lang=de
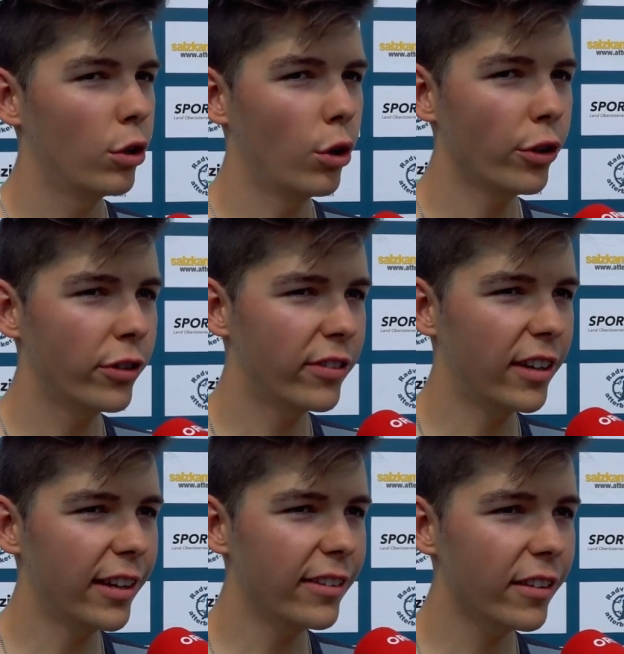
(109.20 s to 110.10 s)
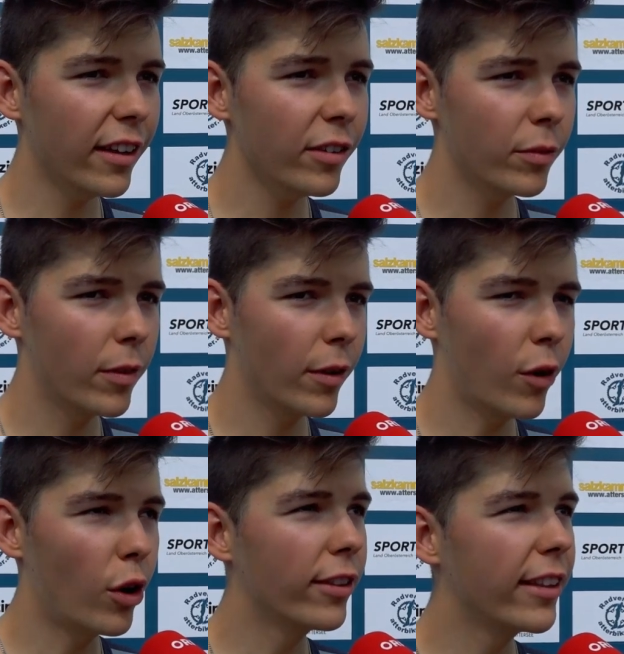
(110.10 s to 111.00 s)
Ja, es ist der letzte Test. Wir
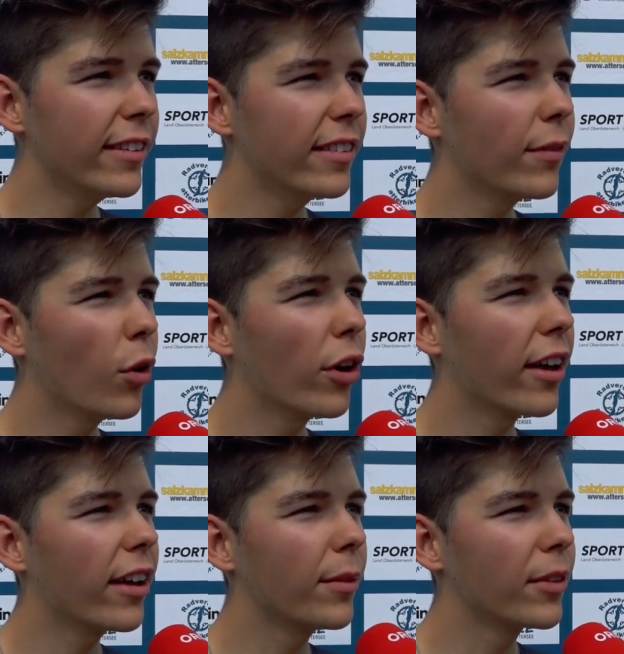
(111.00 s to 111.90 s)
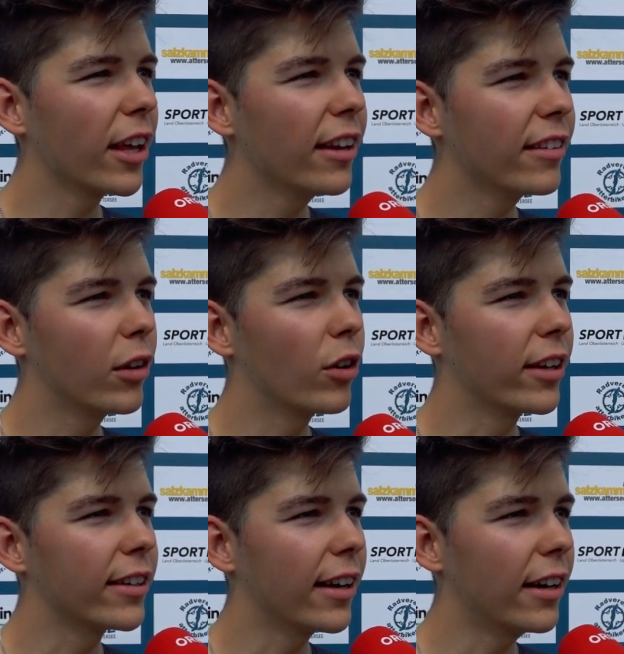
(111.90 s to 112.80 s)
waren letzte Woche im
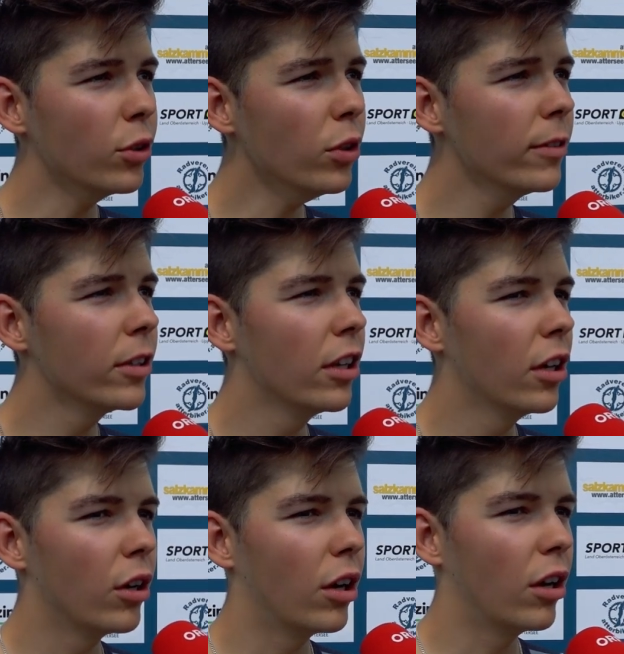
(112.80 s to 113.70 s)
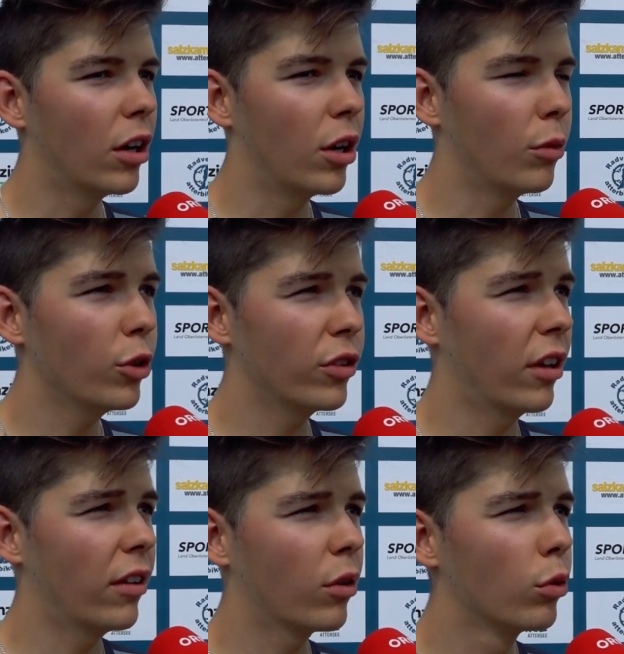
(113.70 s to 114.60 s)
Trainingslager in Grado, äh, haben da
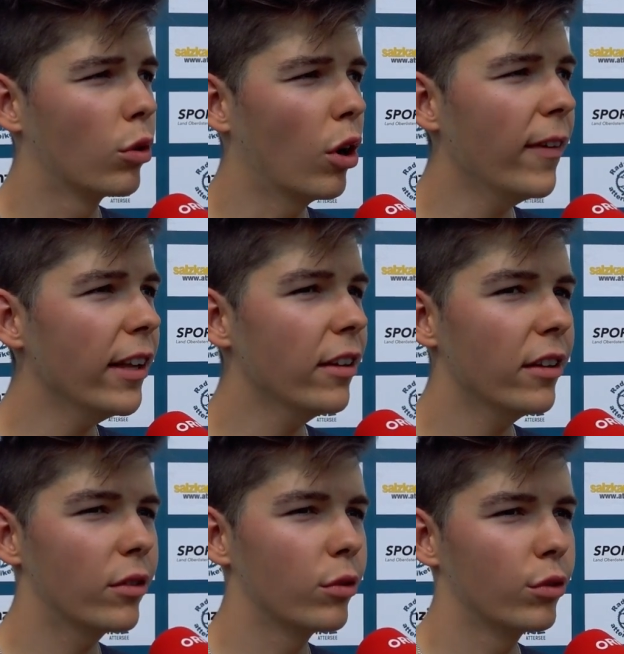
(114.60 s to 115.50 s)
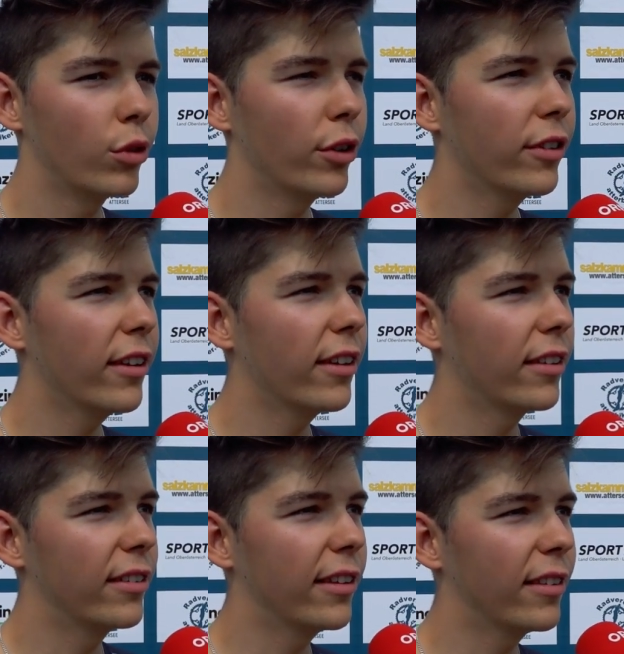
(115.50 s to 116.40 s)
sehr, sehr gut gearbeitet und heute
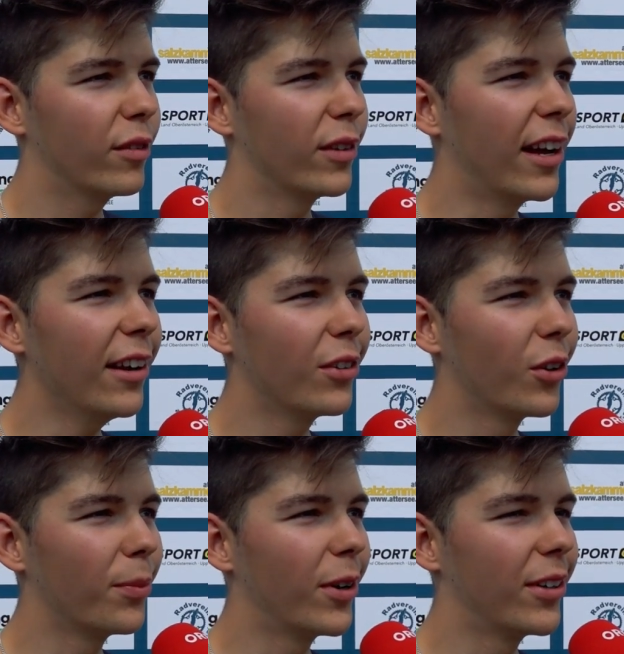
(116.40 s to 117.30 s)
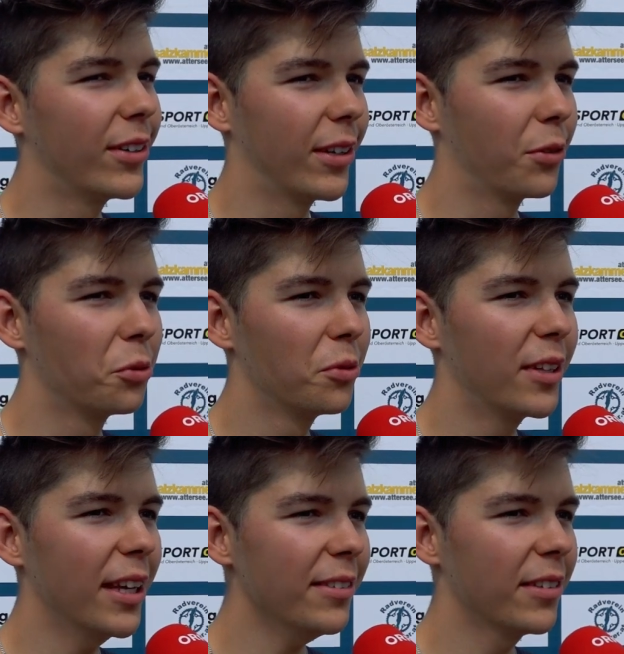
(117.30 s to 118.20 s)
als letztes Finale nochmal einen guten
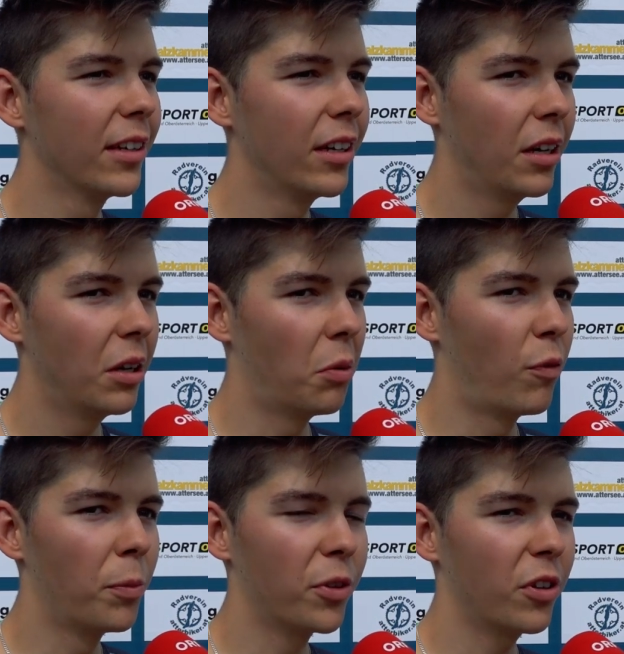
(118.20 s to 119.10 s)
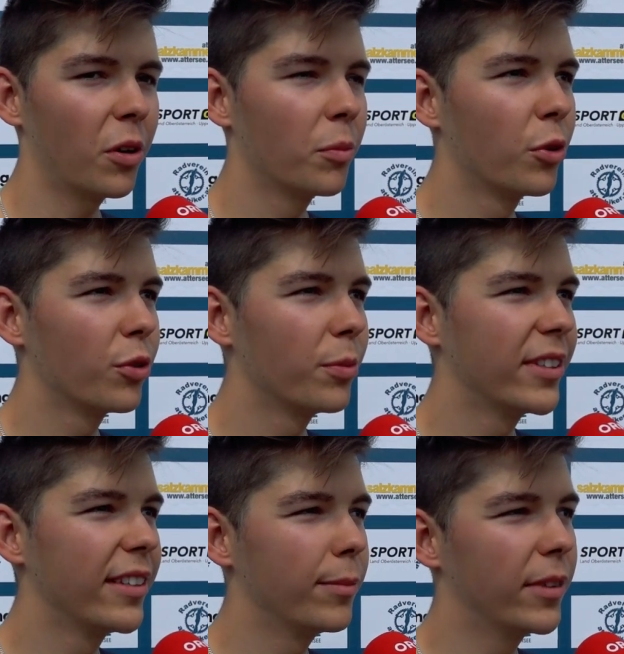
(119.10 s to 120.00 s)
Test. Obwohl man sagen muss, wir
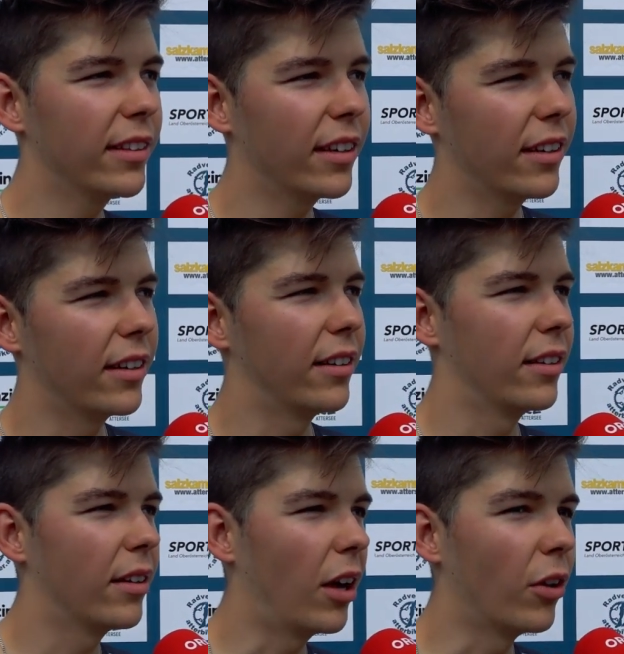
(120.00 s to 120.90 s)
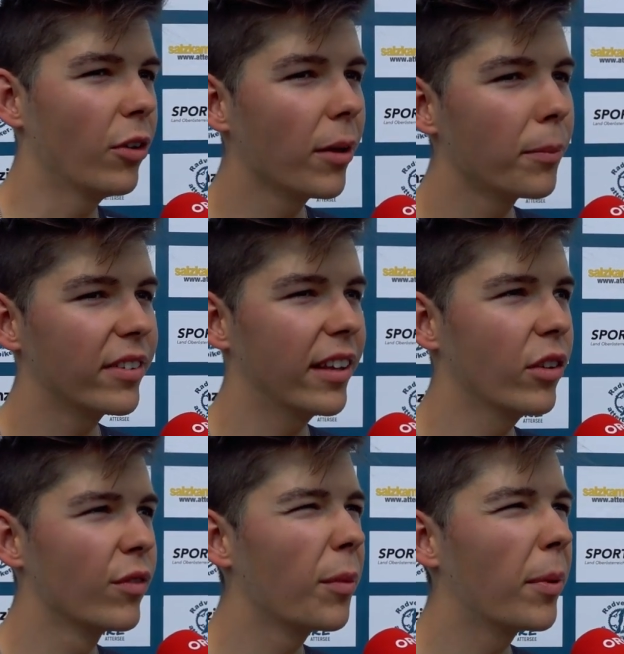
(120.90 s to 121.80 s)
sind mit der anderen
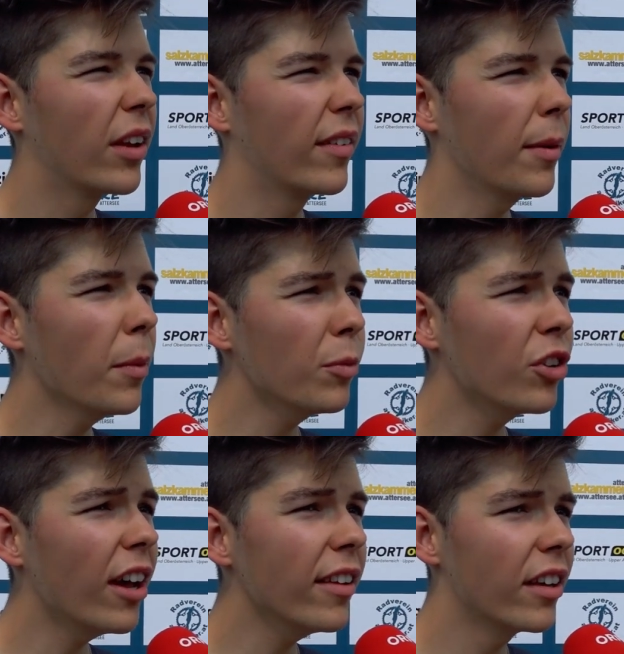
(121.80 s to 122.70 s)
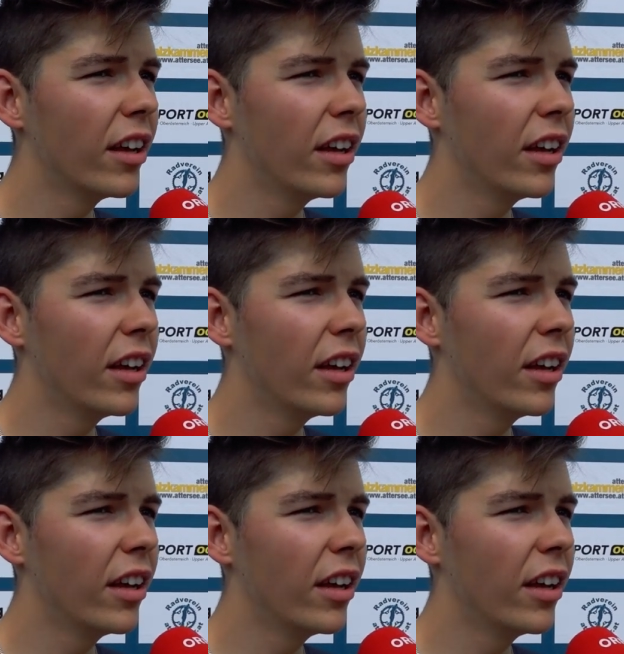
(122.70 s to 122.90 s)
Besetzung wie bei der WM am Start,